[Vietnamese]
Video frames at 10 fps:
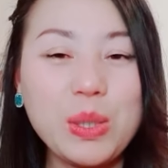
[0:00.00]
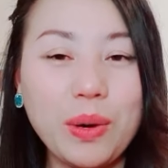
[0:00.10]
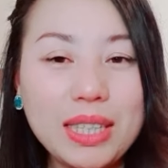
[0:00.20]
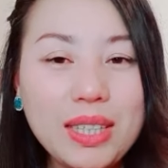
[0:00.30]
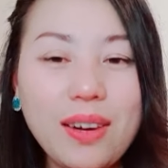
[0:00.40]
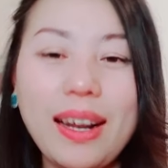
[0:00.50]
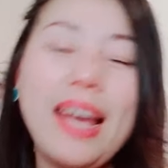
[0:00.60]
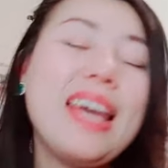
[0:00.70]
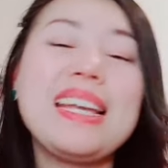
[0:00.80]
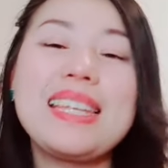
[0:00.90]
rửa cho nè
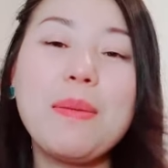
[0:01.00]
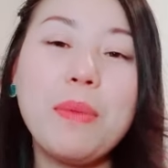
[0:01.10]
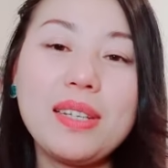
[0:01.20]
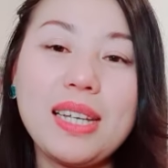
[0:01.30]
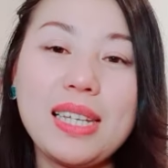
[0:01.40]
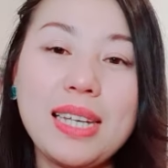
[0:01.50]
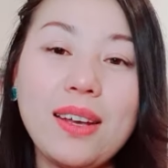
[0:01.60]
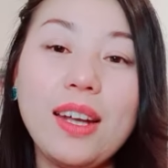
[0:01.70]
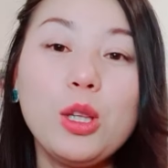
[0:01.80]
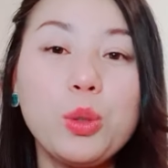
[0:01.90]
chỉ mong sẽ chỉ
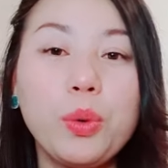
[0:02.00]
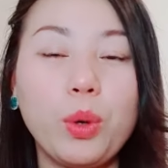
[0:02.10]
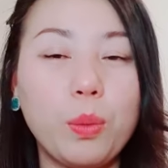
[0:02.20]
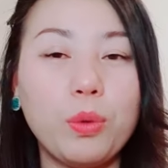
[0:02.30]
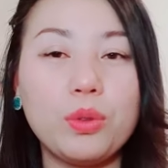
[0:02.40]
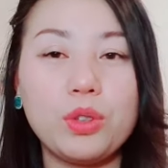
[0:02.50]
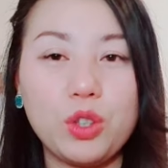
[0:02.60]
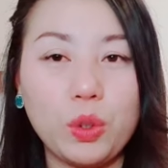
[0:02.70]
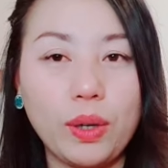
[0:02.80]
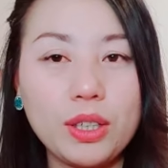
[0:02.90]
thấy thua dù một
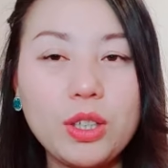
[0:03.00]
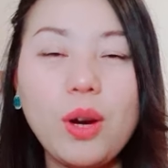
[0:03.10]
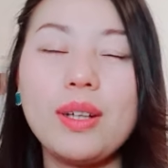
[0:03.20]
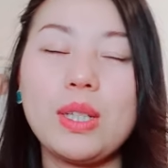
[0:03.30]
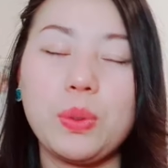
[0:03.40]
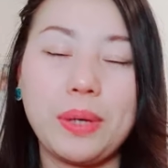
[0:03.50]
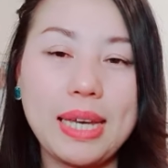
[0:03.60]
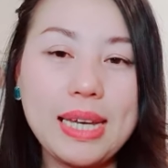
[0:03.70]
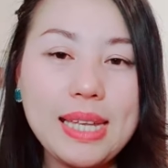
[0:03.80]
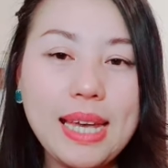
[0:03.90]
rửa cho rửa
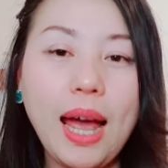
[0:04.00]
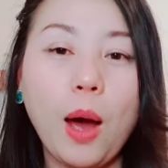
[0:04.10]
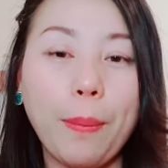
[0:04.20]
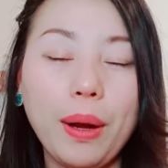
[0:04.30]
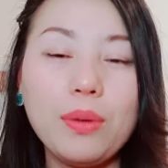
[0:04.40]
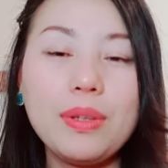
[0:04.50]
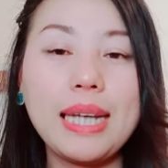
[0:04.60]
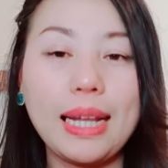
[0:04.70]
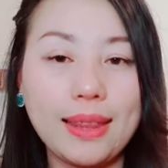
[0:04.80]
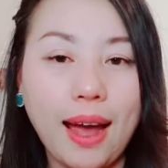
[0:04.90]
khi nhé họ bây lúc
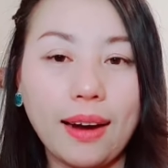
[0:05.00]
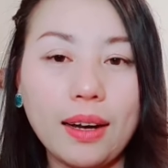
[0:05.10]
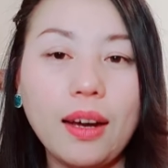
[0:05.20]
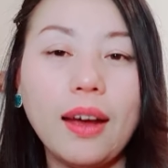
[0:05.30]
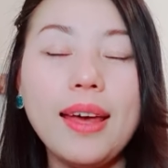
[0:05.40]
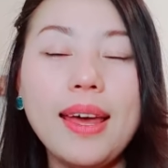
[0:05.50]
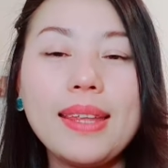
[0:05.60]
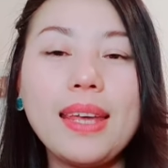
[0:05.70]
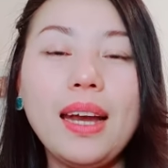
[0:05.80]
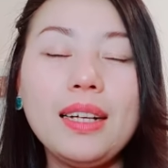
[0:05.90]
chị tờ nè
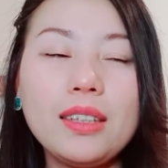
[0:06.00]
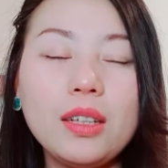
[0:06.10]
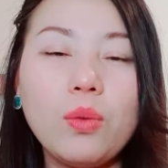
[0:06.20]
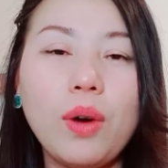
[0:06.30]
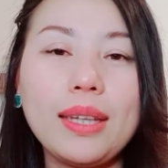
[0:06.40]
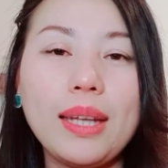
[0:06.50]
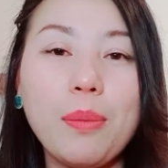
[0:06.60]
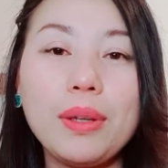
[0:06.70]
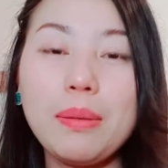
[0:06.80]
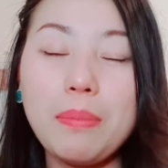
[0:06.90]
giờ lên từ ua tiếng
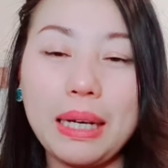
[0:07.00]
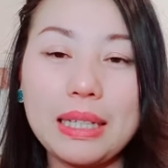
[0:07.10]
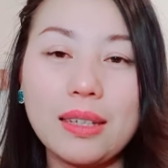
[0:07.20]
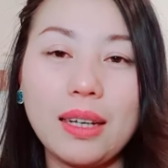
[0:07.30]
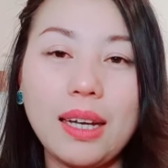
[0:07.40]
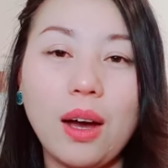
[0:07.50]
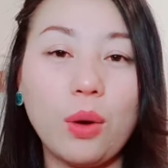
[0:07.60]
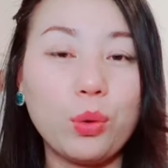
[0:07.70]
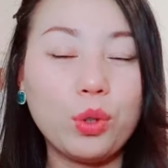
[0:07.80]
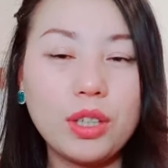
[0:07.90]
mong tâm mạng xử lý
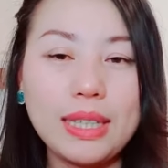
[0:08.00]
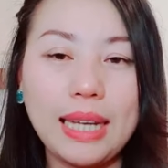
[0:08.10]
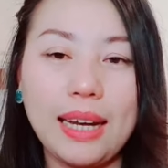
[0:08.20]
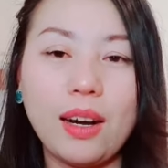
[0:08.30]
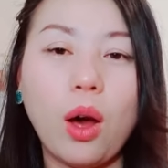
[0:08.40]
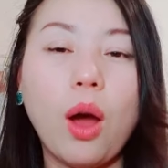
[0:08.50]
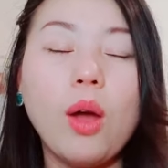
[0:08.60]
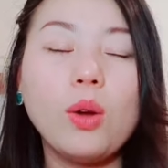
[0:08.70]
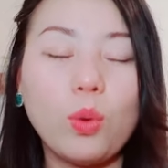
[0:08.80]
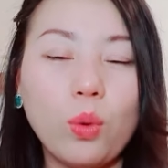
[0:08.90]
họ đôn được chị nè rồi
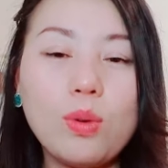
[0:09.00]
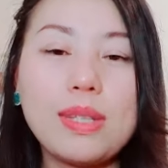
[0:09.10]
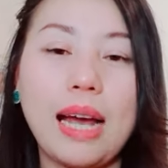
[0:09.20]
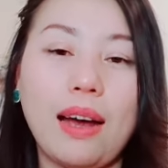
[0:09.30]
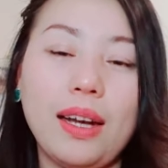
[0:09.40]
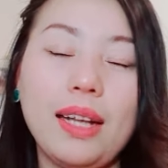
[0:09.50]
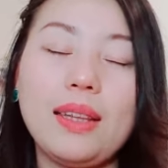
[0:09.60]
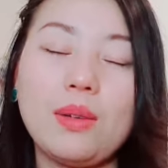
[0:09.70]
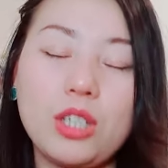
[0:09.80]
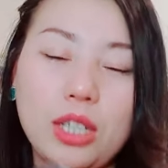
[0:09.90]
cú cú sáng cái này
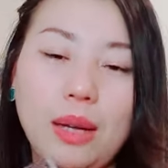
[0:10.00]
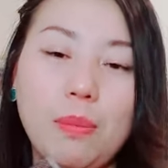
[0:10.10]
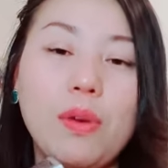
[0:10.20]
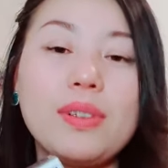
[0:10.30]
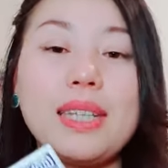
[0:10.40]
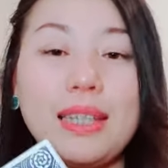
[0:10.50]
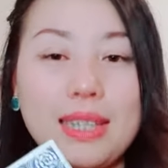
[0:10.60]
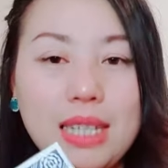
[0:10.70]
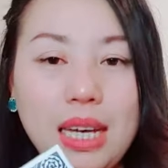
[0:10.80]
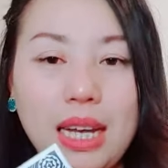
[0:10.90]
tàu xí mong sẽ
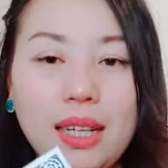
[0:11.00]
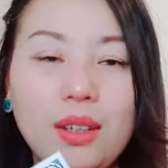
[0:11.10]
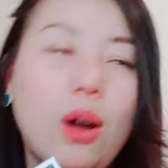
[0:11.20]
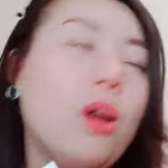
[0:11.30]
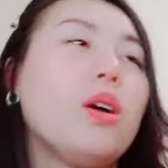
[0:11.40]
chỉ này giờ